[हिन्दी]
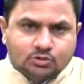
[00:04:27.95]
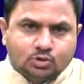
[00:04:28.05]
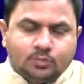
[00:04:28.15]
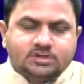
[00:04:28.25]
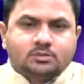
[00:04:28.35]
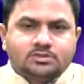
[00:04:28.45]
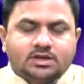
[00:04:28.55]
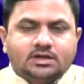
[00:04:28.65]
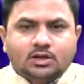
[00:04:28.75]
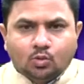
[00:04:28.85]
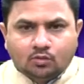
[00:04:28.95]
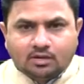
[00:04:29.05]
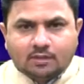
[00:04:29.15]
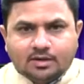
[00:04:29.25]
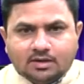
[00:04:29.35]
जो भी सब्जेक्ट के लोग
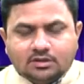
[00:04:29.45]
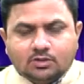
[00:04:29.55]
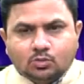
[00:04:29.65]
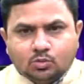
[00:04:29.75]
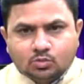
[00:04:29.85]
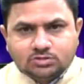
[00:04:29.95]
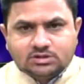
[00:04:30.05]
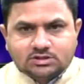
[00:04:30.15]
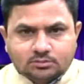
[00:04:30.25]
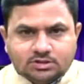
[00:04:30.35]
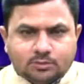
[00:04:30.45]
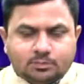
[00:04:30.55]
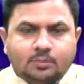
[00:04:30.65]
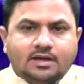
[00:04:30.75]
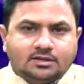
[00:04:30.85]
वहाँ पे आते हैं उनको उसी सब्जेक्ट पे
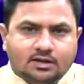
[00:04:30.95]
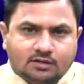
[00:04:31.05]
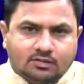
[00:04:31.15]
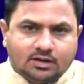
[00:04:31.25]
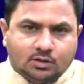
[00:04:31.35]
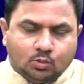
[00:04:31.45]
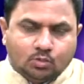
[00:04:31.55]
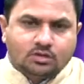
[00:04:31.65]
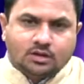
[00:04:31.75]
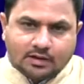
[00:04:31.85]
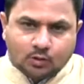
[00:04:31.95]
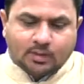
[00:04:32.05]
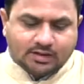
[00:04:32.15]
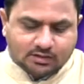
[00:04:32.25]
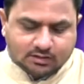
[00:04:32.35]
बात करने वाले लोग
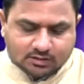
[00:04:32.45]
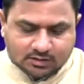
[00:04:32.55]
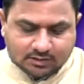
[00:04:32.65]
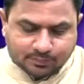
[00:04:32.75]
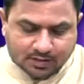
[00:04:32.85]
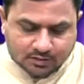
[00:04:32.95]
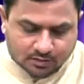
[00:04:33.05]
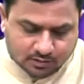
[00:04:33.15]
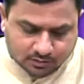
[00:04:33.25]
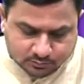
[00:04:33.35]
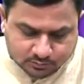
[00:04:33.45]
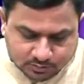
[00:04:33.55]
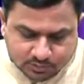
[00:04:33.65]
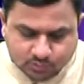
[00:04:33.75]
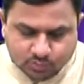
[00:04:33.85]
रहनुमाई करते हैं आ,
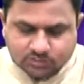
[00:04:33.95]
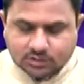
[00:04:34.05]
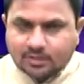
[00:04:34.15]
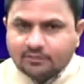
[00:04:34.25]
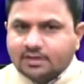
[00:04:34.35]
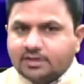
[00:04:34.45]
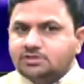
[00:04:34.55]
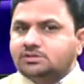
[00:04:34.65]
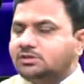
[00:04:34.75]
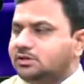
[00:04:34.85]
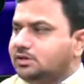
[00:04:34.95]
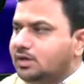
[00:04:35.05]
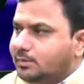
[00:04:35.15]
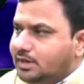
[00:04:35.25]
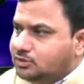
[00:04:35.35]
तो समर वेकेशन की
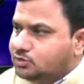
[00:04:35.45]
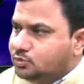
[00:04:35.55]
हमारी जो